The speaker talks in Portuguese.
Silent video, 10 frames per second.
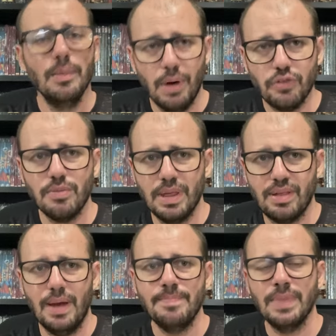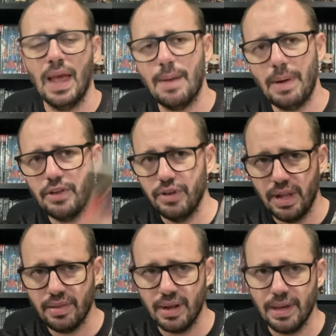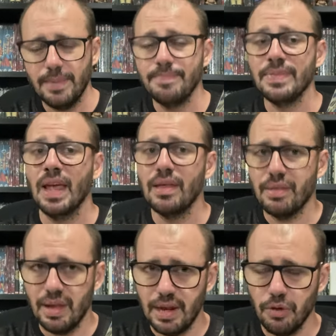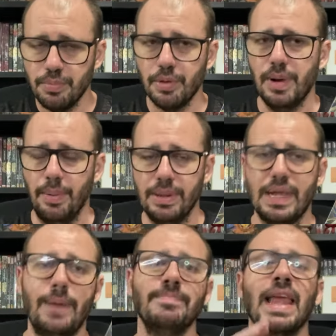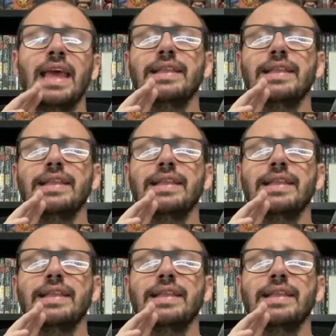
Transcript: pode começar a partir dessa daqui sem nenhum problema, tá?